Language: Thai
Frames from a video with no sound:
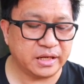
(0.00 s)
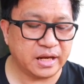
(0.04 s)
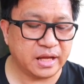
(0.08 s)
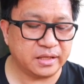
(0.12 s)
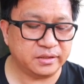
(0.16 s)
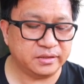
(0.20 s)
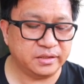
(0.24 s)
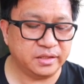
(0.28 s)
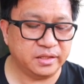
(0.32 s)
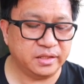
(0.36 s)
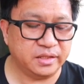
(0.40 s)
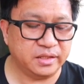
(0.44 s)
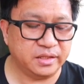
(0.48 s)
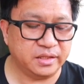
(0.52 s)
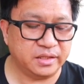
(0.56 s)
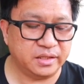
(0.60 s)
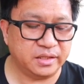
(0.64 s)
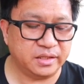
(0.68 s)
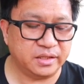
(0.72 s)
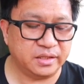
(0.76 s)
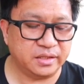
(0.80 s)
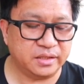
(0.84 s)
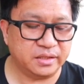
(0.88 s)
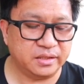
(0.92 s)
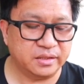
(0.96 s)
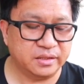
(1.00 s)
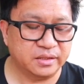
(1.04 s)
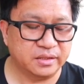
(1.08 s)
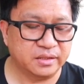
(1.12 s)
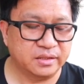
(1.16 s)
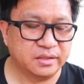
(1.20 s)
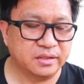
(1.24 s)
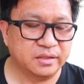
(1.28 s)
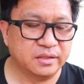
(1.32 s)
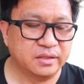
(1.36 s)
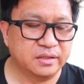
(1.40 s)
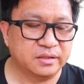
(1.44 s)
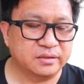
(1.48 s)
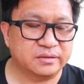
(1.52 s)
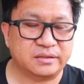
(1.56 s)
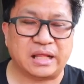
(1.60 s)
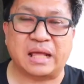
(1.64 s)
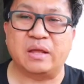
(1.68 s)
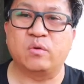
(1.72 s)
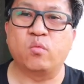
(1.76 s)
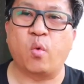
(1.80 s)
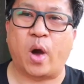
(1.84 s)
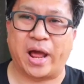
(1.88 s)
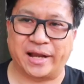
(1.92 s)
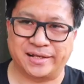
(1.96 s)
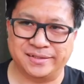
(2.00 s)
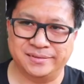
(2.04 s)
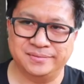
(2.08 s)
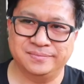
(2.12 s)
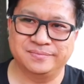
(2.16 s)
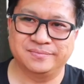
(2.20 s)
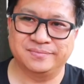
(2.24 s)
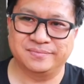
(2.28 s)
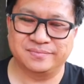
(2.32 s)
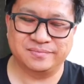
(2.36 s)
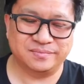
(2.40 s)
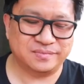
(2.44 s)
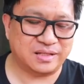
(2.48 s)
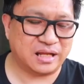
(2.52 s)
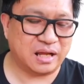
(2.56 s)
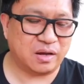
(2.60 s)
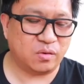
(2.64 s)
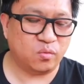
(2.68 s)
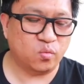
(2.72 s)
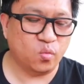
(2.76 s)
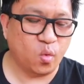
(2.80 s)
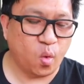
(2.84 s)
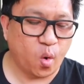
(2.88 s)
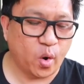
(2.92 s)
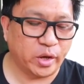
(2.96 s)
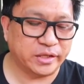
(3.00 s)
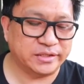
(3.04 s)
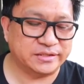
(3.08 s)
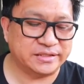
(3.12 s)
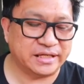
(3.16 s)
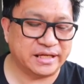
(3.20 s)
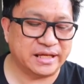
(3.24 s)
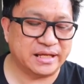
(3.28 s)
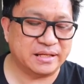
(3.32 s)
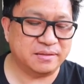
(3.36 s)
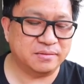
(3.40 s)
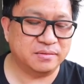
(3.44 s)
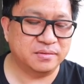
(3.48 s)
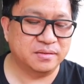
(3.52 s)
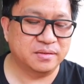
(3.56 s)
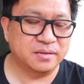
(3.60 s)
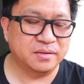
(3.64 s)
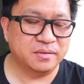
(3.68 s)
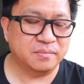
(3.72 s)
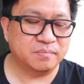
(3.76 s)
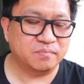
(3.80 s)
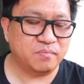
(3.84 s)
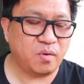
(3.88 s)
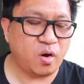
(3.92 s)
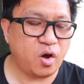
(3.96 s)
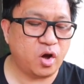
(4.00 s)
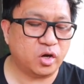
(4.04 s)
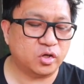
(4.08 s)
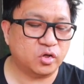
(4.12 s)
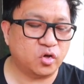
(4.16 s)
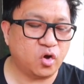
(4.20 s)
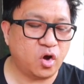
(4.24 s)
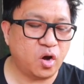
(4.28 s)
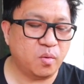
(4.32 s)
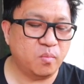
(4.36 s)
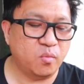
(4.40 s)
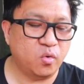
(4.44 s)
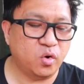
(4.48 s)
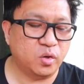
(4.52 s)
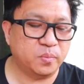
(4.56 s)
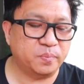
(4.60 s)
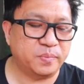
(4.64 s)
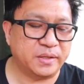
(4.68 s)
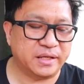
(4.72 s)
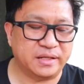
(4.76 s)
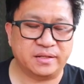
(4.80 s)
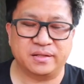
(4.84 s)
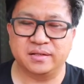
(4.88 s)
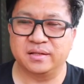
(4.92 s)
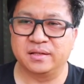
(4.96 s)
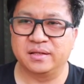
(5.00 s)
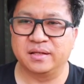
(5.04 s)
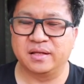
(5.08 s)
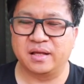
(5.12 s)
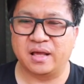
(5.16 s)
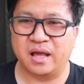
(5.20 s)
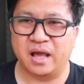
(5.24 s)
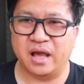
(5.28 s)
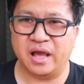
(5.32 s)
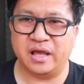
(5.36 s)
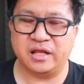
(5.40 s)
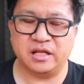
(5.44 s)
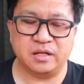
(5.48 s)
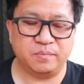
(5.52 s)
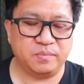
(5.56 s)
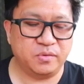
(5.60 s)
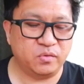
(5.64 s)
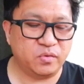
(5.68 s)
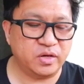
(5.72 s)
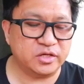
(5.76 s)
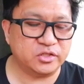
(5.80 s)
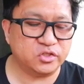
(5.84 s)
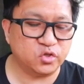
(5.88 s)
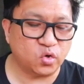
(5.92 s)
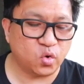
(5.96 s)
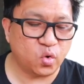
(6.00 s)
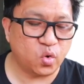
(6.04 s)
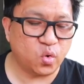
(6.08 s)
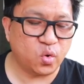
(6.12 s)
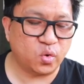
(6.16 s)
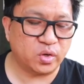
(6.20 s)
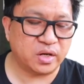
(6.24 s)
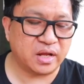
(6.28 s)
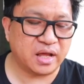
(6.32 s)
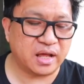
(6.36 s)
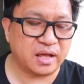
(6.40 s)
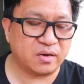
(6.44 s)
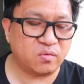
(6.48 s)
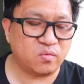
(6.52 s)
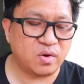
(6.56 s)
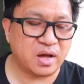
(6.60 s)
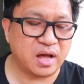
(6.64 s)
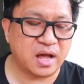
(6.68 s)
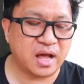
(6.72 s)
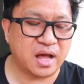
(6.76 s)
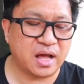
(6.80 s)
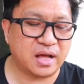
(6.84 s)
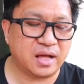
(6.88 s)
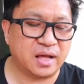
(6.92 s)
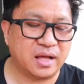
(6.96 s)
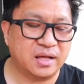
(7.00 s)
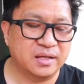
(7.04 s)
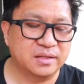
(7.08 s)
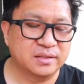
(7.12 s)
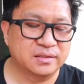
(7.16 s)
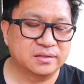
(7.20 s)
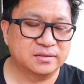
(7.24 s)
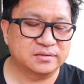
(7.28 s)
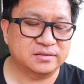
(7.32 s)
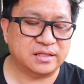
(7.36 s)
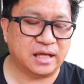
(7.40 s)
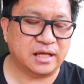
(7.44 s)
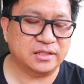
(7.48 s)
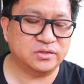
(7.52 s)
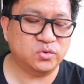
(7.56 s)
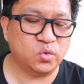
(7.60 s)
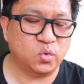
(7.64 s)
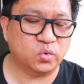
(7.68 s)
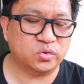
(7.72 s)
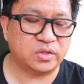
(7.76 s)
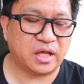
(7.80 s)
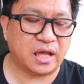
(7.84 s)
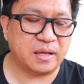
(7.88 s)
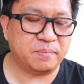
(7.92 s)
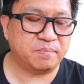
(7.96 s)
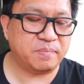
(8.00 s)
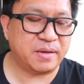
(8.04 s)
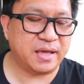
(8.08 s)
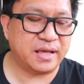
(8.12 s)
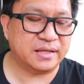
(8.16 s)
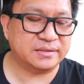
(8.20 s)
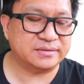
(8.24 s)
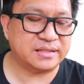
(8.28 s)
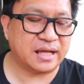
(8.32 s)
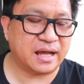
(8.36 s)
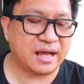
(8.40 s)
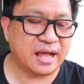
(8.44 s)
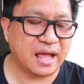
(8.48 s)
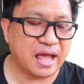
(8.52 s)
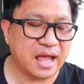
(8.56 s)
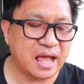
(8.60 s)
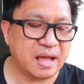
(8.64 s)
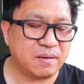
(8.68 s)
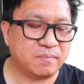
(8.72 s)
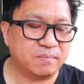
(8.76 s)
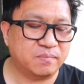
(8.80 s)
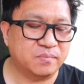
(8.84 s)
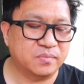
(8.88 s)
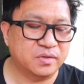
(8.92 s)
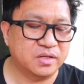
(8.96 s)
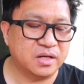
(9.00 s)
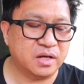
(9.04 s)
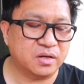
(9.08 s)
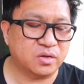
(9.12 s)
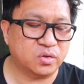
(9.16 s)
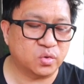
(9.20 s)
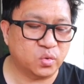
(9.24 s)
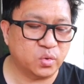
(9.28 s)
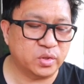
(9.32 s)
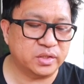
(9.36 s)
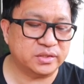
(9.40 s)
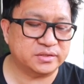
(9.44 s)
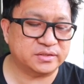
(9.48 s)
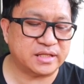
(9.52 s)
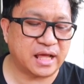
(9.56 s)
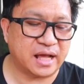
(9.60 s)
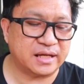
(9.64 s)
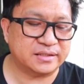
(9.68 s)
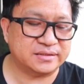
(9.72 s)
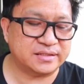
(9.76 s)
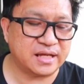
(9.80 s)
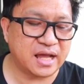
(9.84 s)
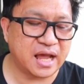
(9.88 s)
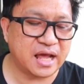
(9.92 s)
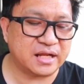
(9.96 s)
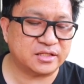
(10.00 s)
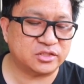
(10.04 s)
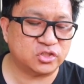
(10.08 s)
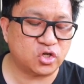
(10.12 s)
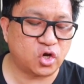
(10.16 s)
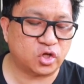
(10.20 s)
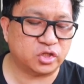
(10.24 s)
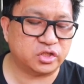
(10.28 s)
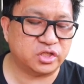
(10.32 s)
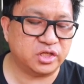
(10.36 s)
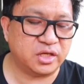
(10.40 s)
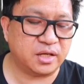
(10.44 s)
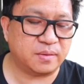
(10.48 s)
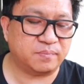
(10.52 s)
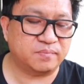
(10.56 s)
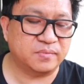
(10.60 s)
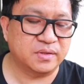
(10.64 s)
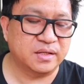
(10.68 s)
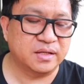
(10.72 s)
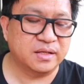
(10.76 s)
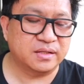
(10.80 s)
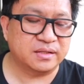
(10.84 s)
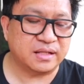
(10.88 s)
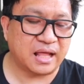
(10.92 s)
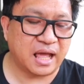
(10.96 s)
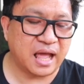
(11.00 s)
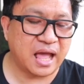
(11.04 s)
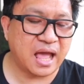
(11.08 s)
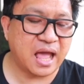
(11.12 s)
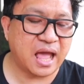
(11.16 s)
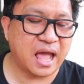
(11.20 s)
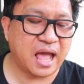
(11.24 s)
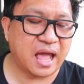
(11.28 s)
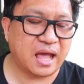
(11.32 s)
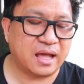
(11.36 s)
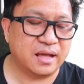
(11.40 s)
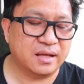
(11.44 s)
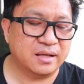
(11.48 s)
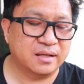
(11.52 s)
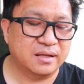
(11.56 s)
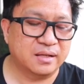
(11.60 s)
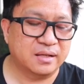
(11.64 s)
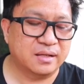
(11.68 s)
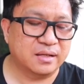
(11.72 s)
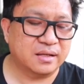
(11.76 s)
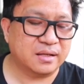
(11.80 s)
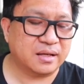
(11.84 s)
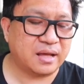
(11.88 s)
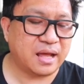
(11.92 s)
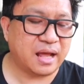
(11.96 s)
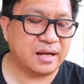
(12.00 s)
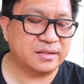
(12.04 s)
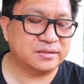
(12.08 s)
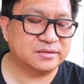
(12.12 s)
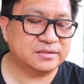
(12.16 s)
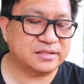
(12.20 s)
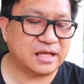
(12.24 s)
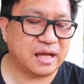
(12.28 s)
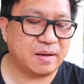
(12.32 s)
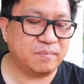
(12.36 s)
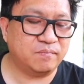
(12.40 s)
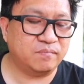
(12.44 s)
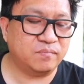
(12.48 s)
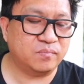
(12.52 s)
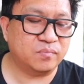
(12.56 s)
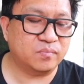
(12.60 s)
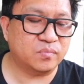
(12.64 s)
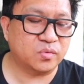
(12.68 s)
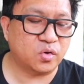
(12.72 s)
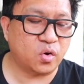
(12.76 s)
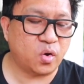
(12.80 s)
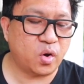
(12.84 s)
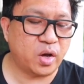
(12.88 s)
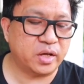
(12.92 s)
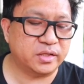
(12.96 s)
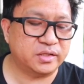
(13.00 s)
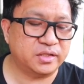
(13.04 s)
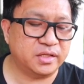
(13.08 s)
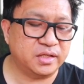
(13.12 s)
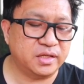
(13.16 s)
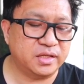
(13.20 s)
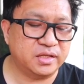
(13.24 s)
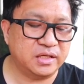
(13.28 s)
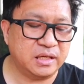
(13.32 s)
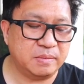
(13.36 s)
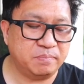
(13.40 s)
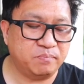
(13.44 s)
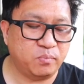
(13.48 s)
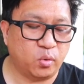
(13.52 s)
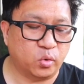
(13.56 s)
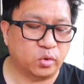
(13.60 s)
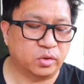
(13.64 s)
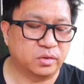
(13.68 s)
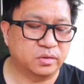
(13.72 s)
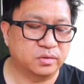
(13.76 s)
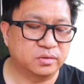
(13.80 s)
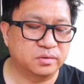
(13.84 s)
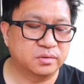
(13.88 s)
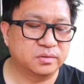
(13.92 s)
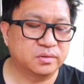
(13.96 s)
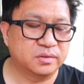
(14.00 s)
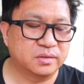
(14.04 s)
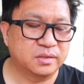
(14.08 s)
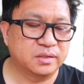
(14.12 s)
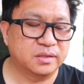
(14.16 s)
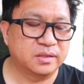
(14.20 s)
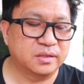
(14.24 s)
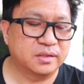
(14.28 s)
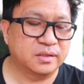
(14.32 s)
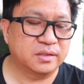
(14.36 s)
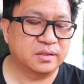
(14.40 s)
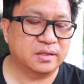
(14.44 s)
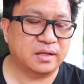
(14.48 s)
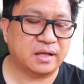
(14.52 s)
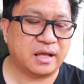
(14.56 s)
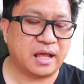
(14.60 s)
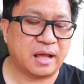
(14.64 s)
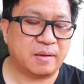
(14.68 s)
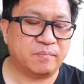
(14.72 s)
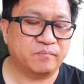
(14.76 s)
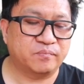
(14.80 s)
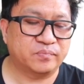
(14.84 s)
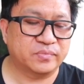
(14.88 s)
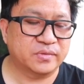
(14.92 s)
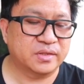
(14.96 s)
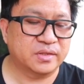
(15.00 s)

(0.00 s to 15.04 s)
ขณะที่ไต้หวันนะโวยจีนป้อนข้อมูลผิดให้ ดับเบิลยู เอช โอ นะฮะว่าสาธารณสุขไทเปสั่งห้ามเรือครูซต่างชาติจอดเทียบท่ากันซ้ำรอยที่ญี่ปุ่นนะครับ